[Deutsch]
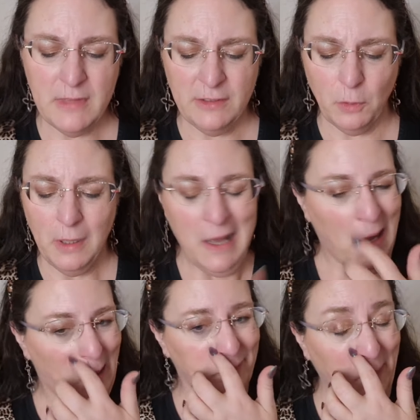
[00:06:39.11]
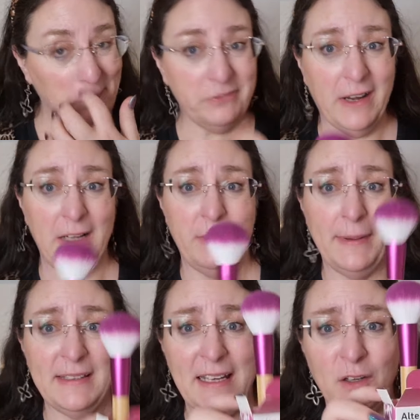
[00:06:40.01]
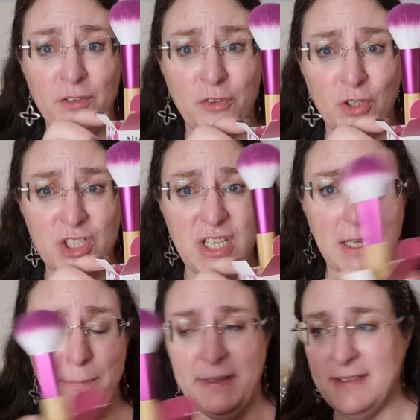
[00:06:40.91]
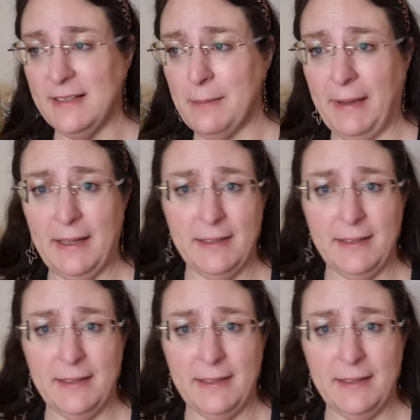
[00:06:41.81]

So, auf jeden Fall, wenn man dann noch so einen schicken Pinsel dabei hat,